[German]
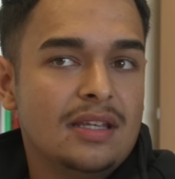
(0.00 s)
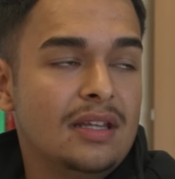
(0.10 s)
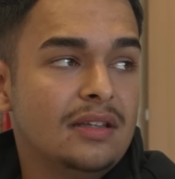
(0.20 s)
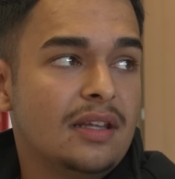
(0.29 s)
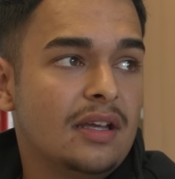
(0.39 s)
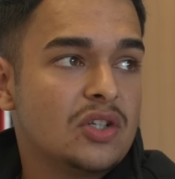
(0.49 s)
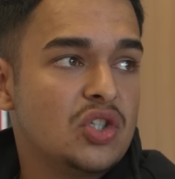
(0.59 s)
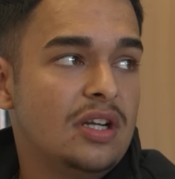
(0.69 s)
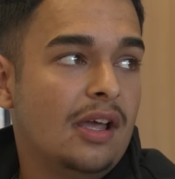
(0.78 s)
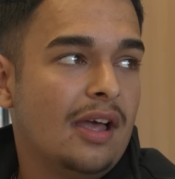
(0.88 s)
hier jeden Tag
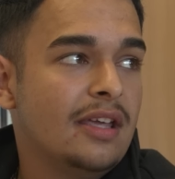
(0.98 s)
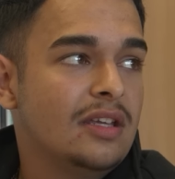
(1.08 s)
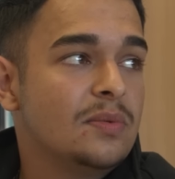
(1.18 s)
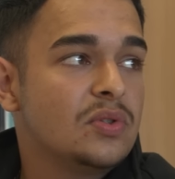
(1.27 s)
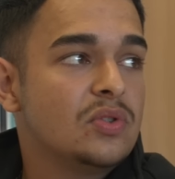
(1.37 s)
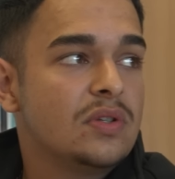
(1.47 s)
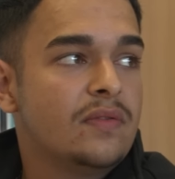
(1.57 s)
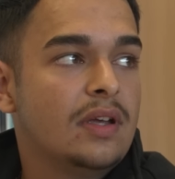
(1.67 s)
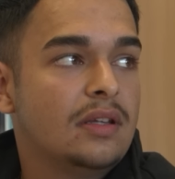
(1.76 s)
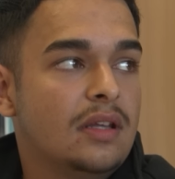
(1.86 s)
Schlägerei gibt und
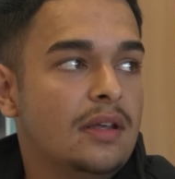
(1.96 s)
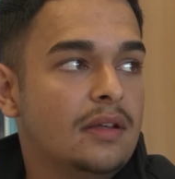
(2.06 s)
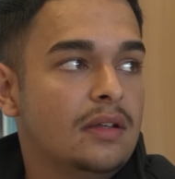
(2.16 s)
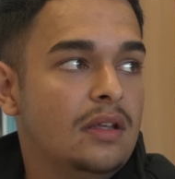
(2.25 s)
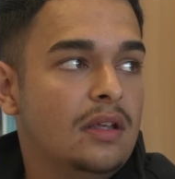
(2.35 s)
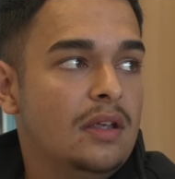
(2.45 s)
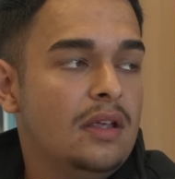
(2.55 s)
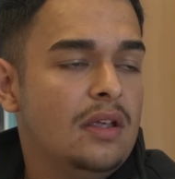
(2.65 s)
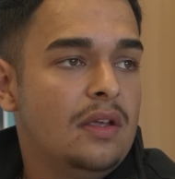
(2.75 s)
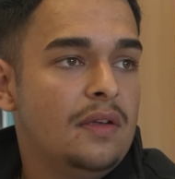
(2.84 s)
so weiter. Mhm.
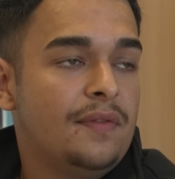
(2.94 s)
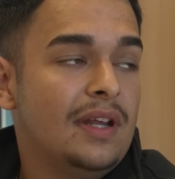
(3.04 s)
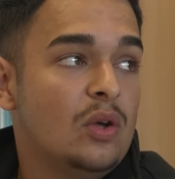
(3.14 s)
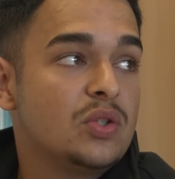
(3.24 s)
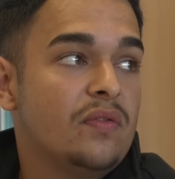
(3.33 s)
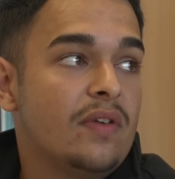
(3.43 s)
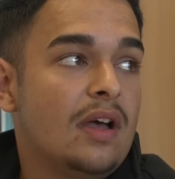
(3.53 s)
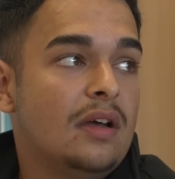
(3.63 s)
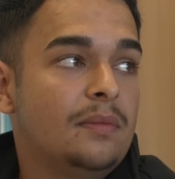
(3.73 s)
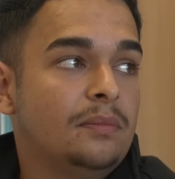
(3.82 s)
Viel
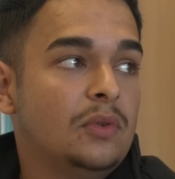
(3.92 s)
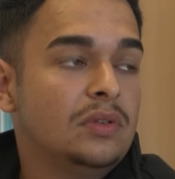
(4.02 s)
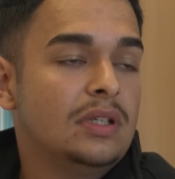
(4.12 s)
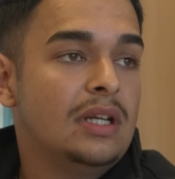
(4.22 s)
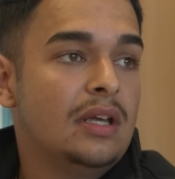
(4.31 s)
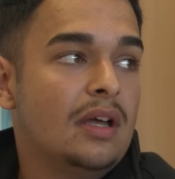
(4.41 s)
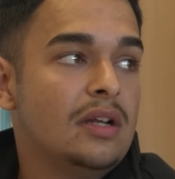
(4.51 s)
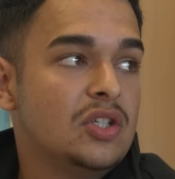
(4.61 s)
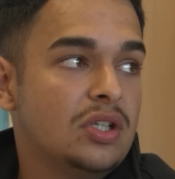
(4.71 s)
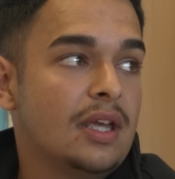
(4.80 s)
Hausaufgaben und die Lehrer
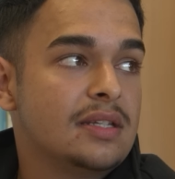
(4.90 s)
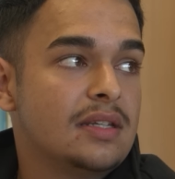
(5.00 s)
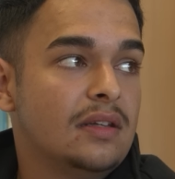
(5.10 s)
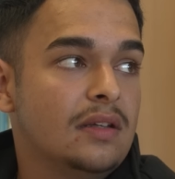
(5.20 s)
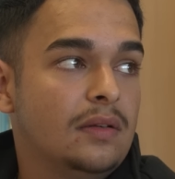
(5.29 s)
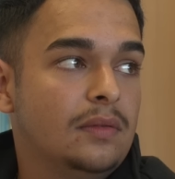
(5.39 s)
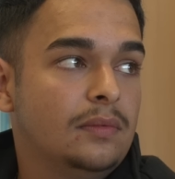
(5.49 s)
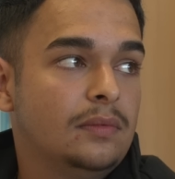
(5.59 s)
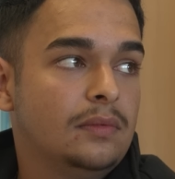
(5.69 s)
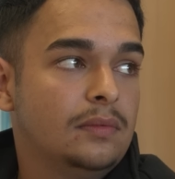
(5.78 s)
halt streng sind. Wie
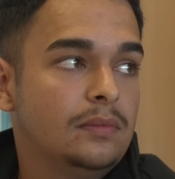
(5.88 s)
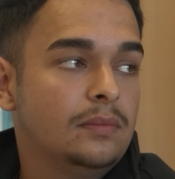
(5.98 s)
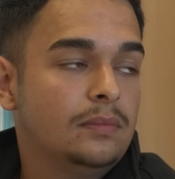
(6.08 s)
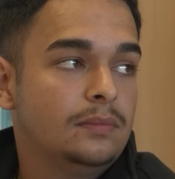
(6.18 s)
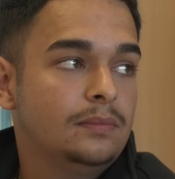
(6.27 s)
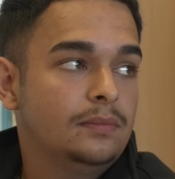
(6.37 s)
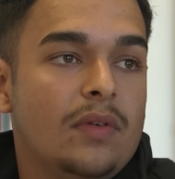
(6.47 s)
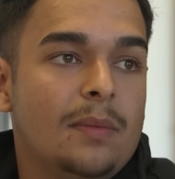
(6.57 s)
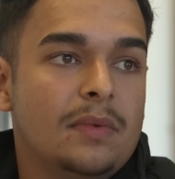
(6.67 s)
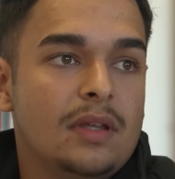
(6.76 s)
ist die Realität?
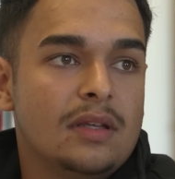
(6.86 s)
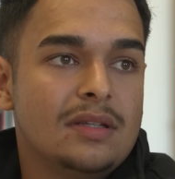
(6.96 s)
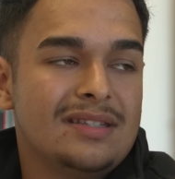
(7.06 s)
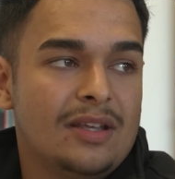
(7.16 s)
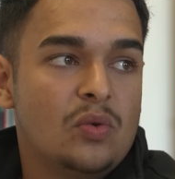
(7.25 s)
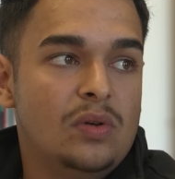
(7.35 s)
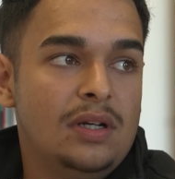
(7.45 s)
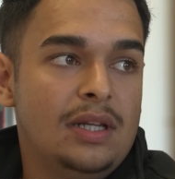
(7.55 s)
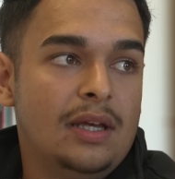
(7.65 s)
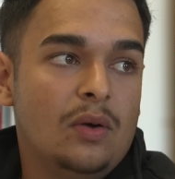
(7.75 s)
Wir haben hier sehr
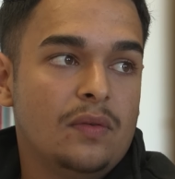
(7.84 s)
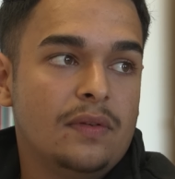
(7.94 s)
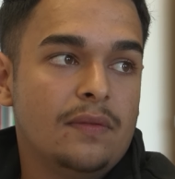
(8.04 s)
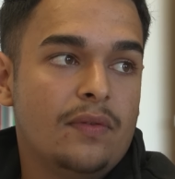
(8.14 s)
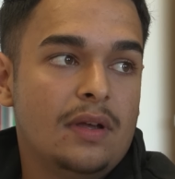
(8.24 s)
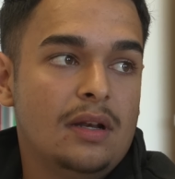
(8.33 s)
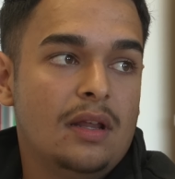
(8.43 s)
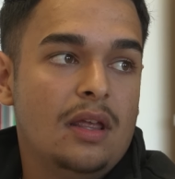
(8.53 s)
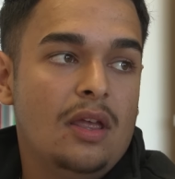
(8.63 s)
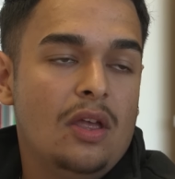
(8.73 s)
coole Lehrer auf jeden
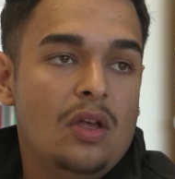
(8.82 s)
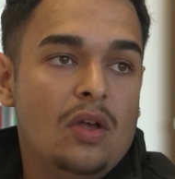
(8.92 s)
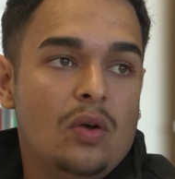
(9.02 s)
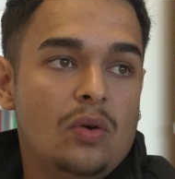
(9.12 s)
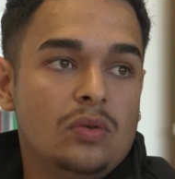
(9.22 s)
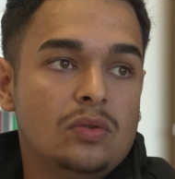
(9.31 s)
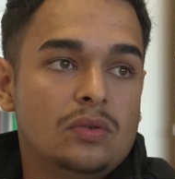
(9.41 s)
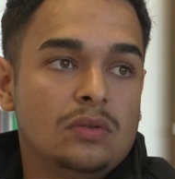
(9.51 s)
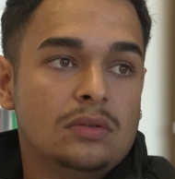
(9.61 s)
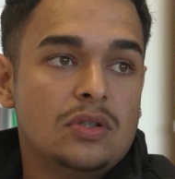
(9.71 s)
Fall. Mhm.
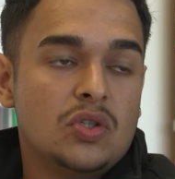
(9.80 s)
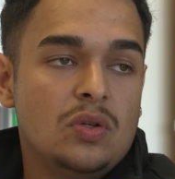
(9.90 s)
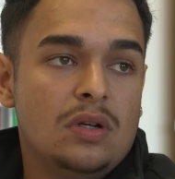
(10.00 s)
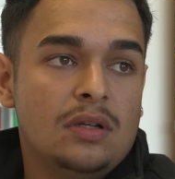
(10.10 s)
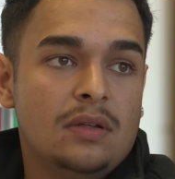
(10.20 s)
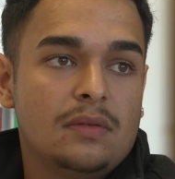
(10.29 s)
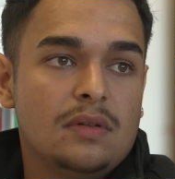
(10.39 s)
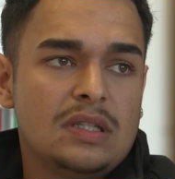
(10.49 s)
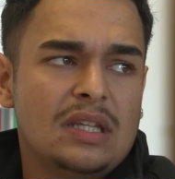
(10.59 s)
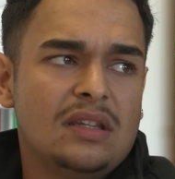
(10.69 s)
Und die Schüler
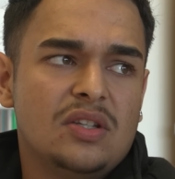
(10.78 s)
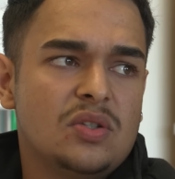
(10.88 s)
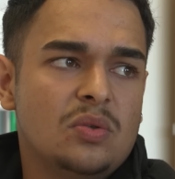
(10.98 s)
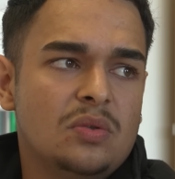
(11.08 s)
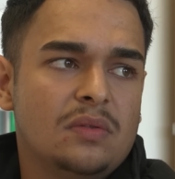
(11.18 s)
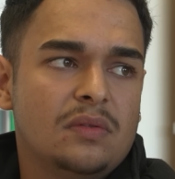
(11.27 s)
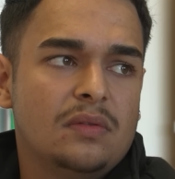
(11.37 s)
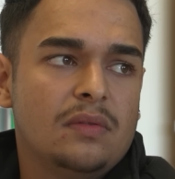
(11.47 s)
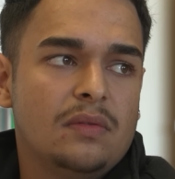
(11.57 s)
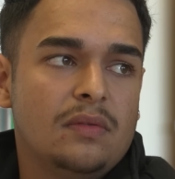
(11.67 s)
sind nicht so
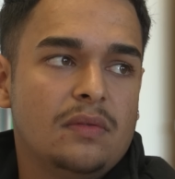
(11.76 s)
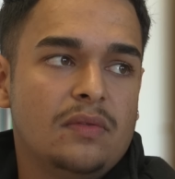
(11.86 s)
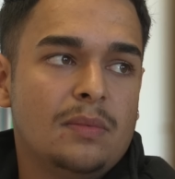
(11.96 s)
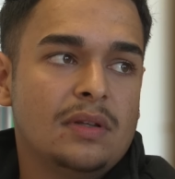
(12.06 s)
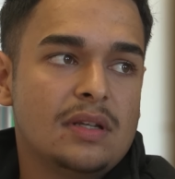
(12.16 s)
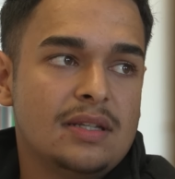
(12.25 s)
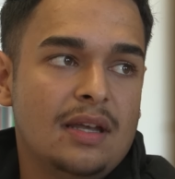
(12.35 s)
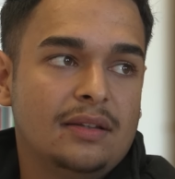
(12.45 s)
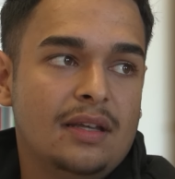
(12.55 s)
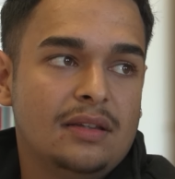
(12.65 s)
wie man
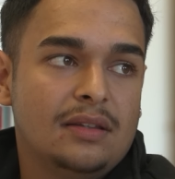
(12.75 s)
gesagt